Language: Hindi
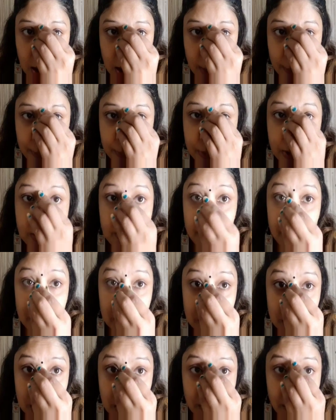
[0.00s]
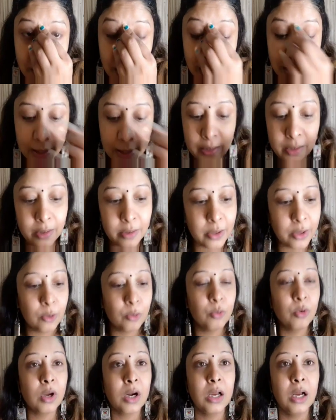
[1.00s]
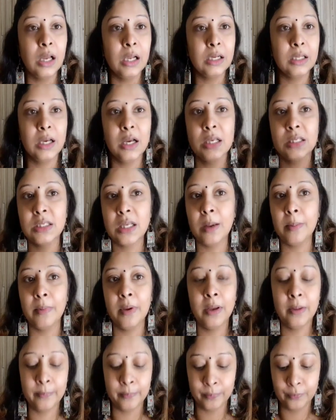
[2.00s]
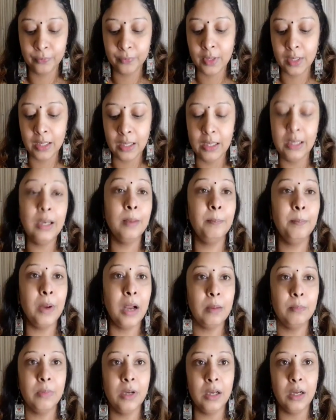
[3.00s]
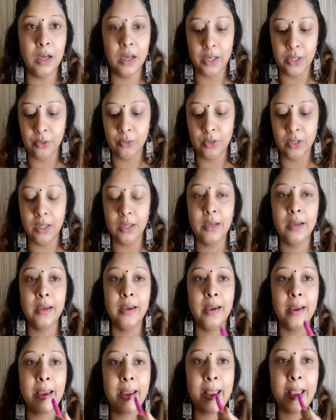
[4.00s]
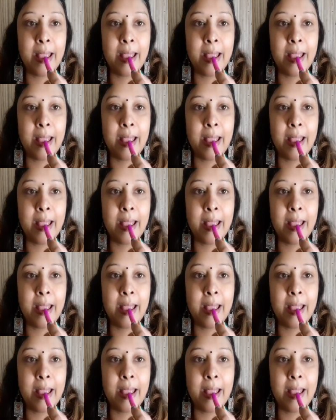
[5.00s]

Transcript: अपनी बिंदी अप्लाई कर रही हूँ और हल्का सा मैं लिप बाम लगा रही हूँ देखिए